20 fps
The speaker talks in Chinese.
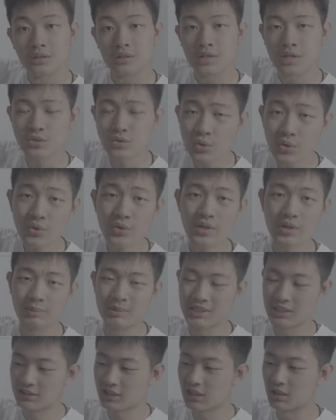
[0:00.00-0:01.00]
那最后一个比
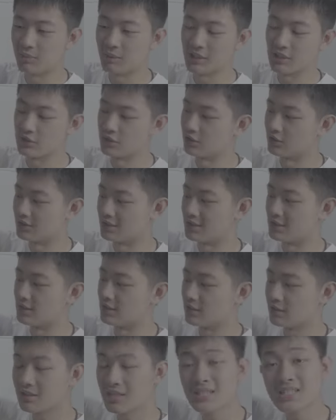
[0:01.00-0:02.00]
较特别的设计，
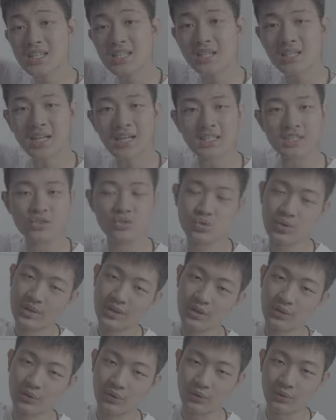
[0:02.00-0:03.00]
那这个袋子最
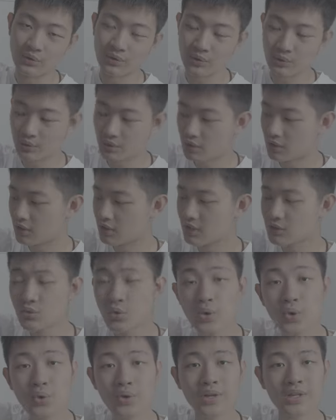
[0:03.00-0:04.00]
后，那最
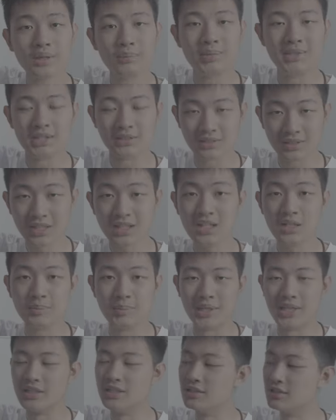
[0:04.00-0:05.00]
后一个比较特
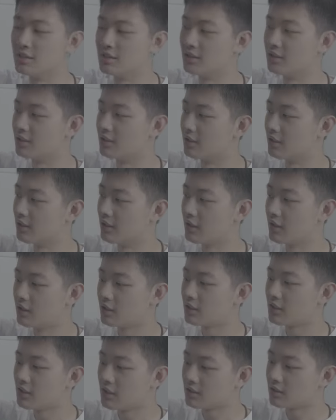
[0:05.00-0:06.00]
别的，
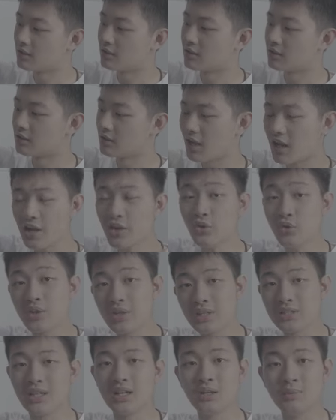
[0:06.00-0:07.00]
还有一
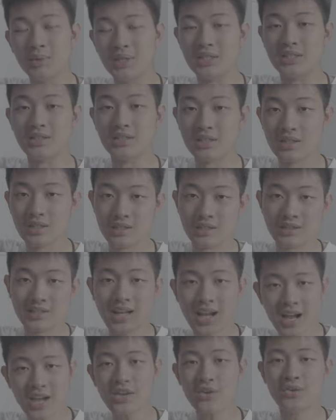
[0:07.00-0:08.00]
个特别的，那
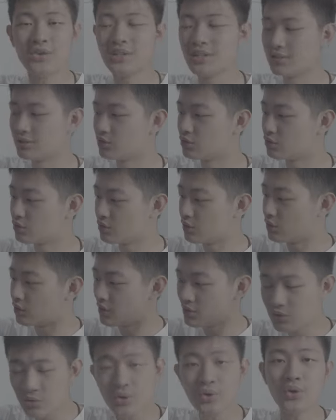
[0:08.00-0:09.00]
还有一个，那
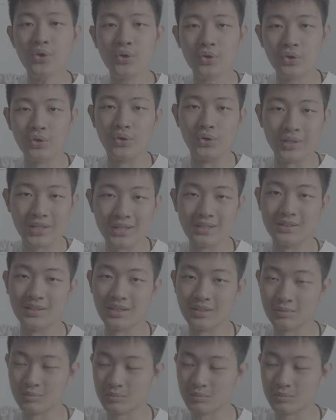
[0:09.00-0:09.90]
最后有一个的，